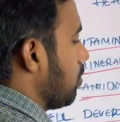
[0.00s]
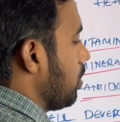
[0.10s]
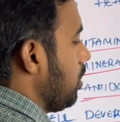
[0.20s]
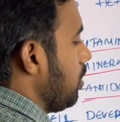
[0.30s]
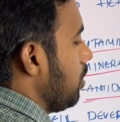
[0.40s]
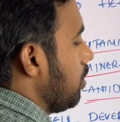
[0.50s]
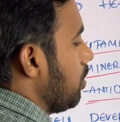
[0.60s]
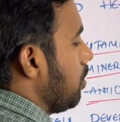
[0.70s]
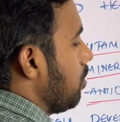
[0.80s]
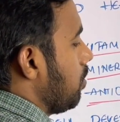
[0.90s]
అనుకోండి
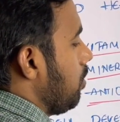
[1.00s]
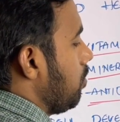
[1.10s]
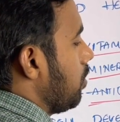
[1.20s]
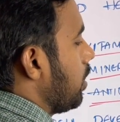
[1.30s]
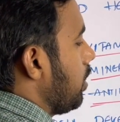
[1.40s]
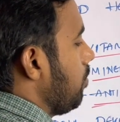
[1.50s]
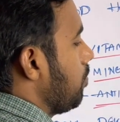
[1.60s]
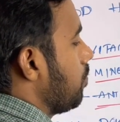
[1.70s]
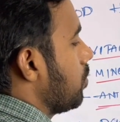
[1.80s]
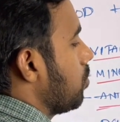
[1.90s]
ఓకేనా
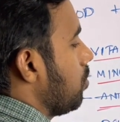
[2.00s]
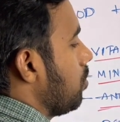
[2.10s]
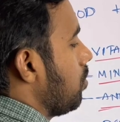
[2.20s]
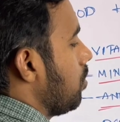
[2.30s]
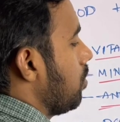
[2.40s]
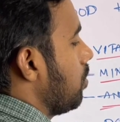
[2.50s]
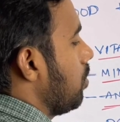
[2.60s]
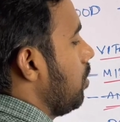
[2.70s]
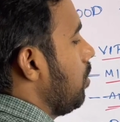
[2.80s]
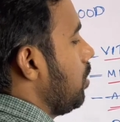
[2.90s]
సో
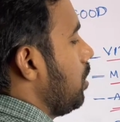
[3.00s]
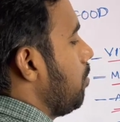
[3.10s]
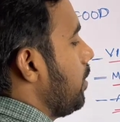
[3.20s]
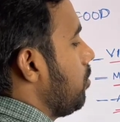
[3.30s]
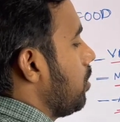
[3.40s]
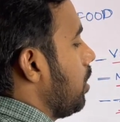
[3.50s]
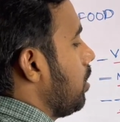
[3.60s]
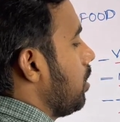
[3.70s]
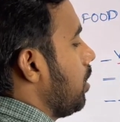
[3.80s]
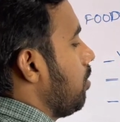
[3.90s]
ఈ
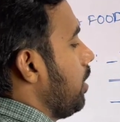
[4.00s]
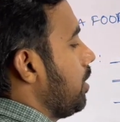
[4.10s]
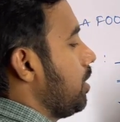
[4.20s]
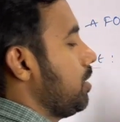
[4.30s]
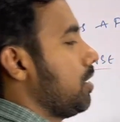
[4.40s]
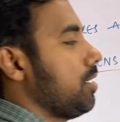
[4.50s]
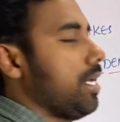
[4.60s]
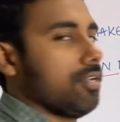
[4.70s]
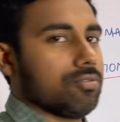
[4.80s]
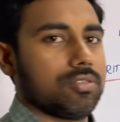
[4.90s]
మైటోకాండ్రియాలో ఎనర్జీ అనేది
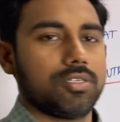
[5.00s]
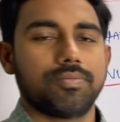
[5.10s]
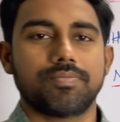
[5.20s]
తయారవుతుంది